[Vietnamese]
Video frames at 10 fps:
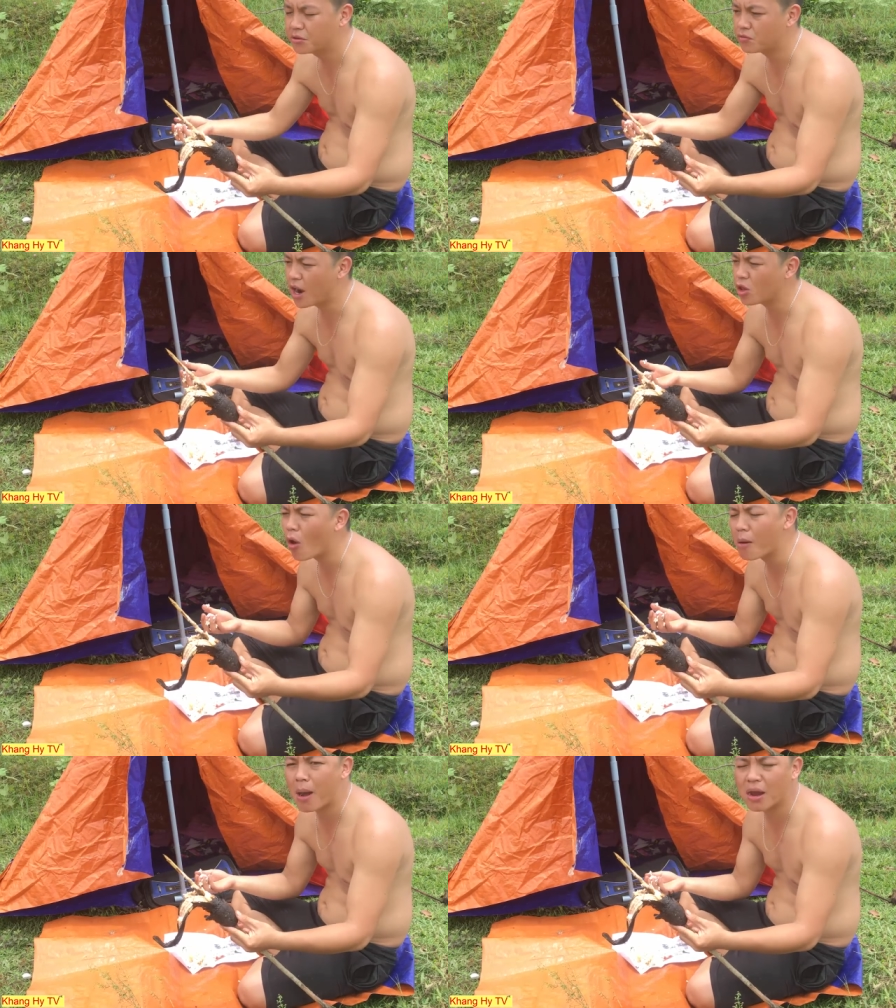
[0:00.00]
và hãy
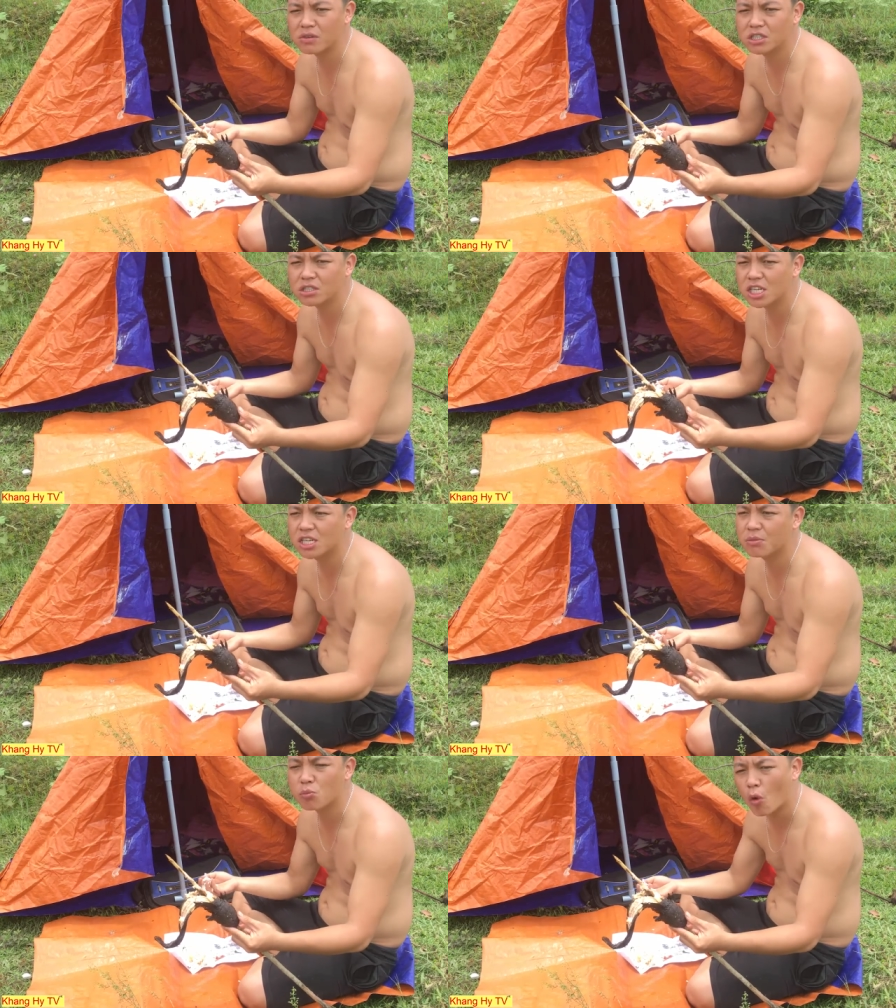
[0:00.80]
thỏa mãn với những
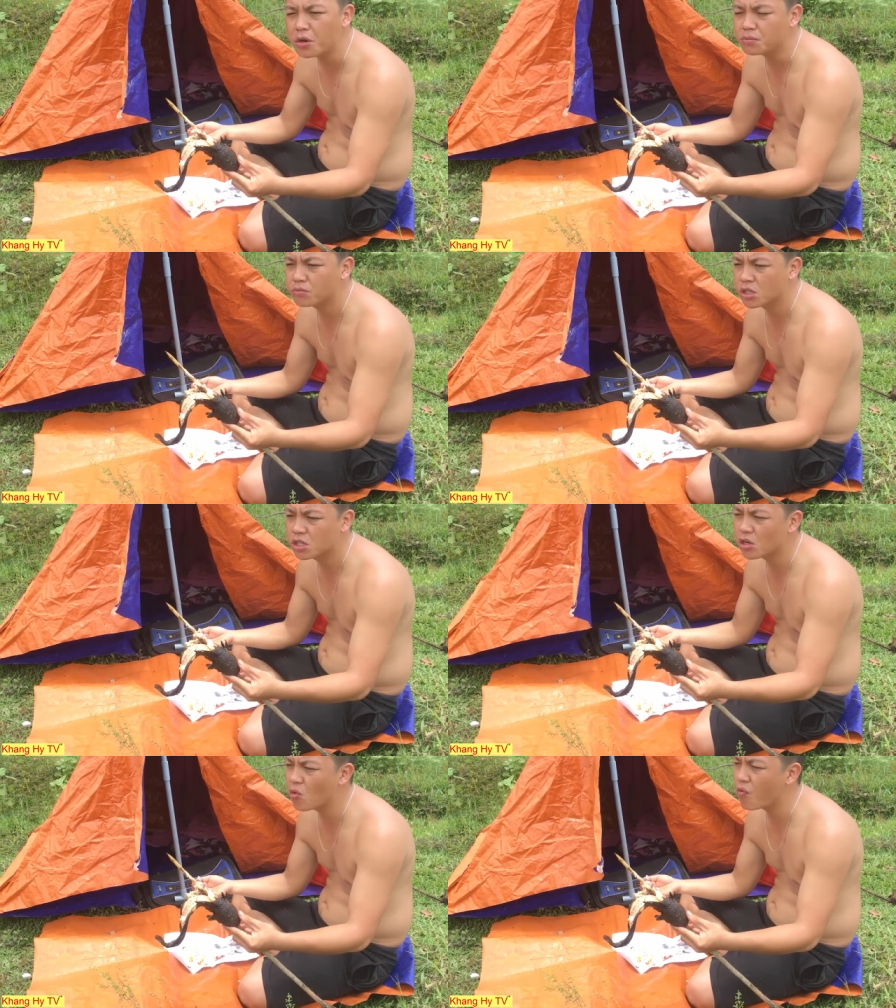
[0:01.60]
gì mình muốn
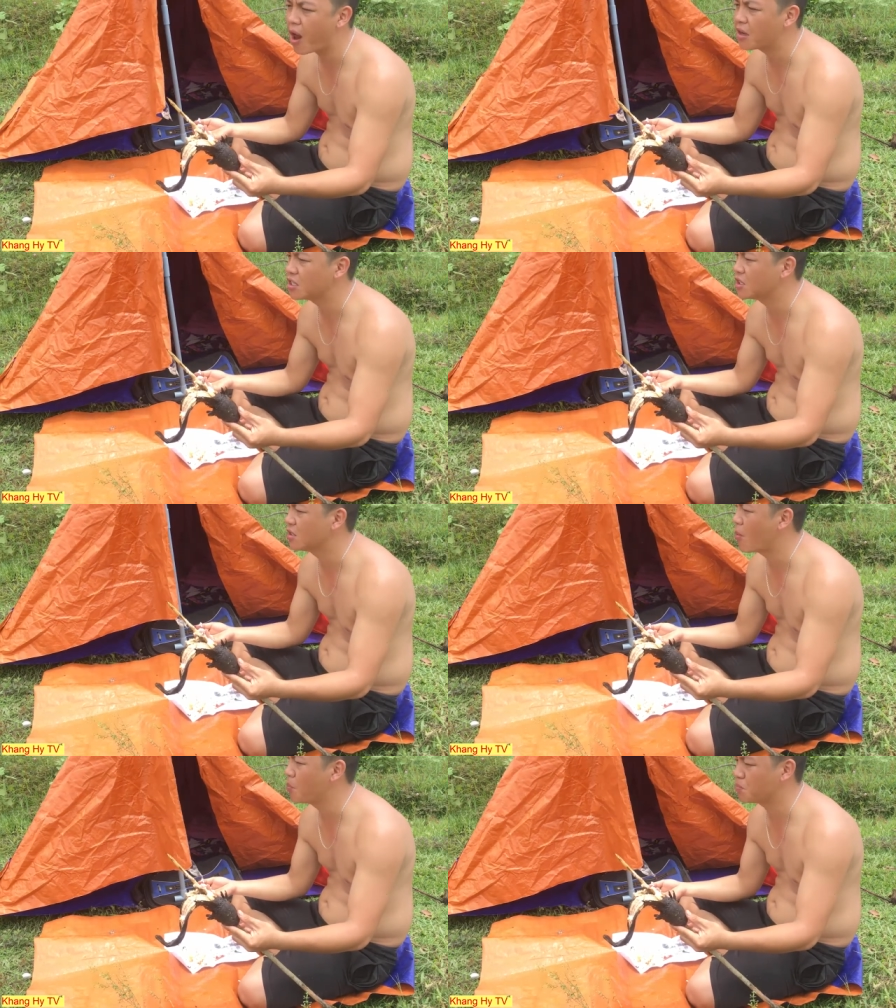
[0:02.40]
chứ không phải là
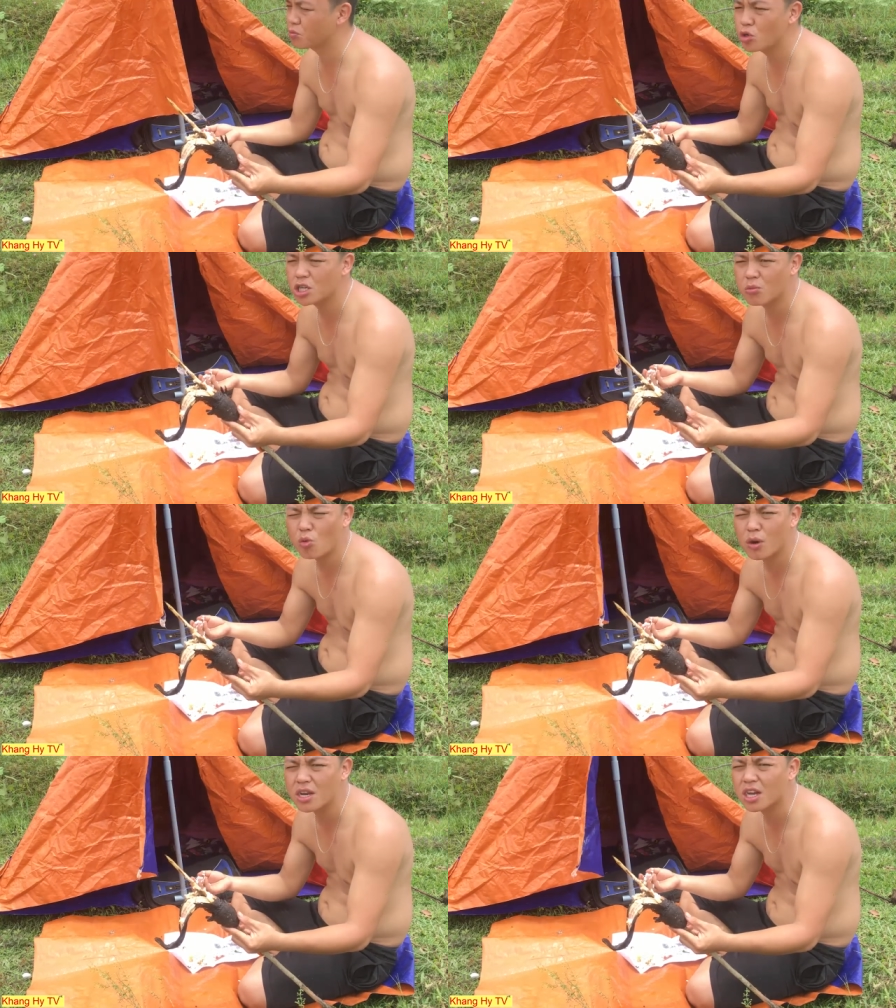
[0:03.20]
tôi chỉ có
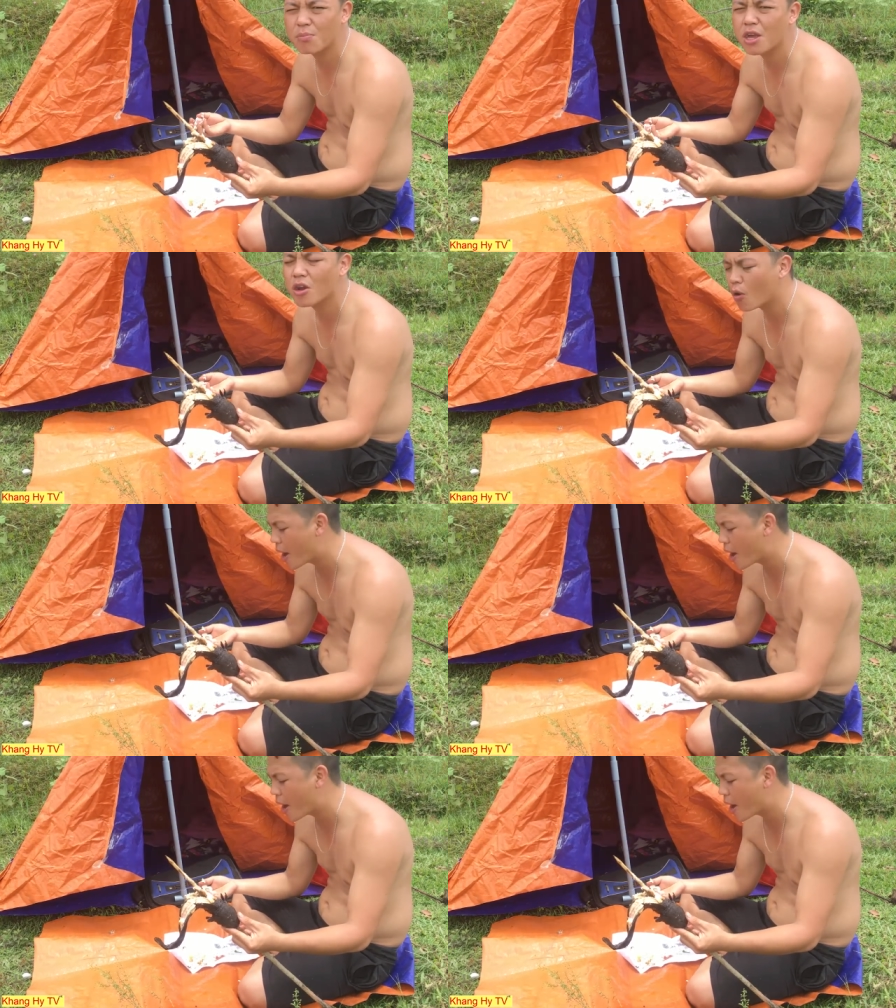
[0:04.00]
mục đích là kiếm tiền đâu